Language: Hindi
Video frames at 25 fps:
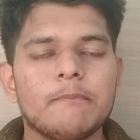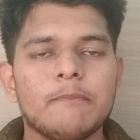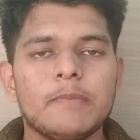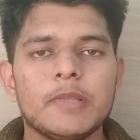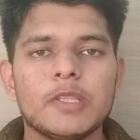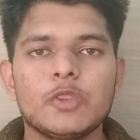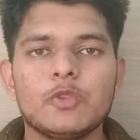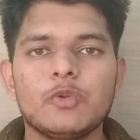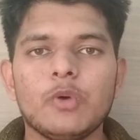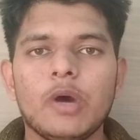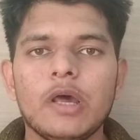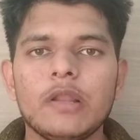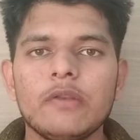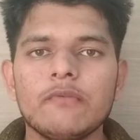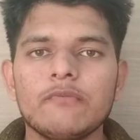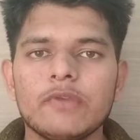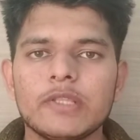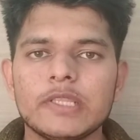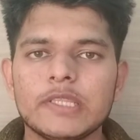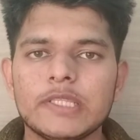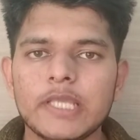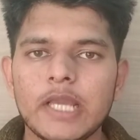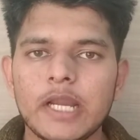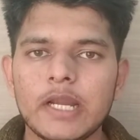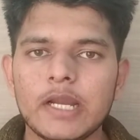विद्वान
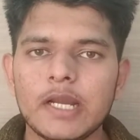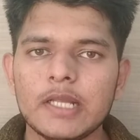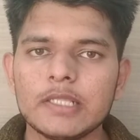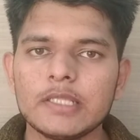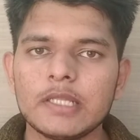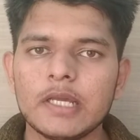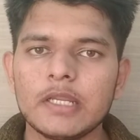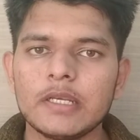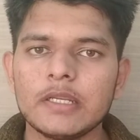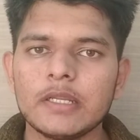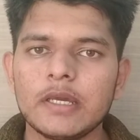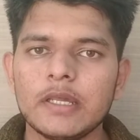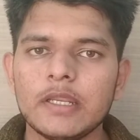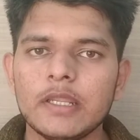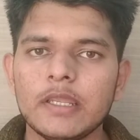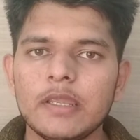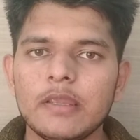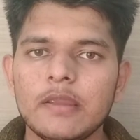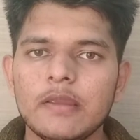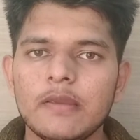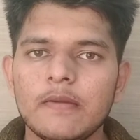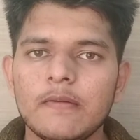विद्या का दान करे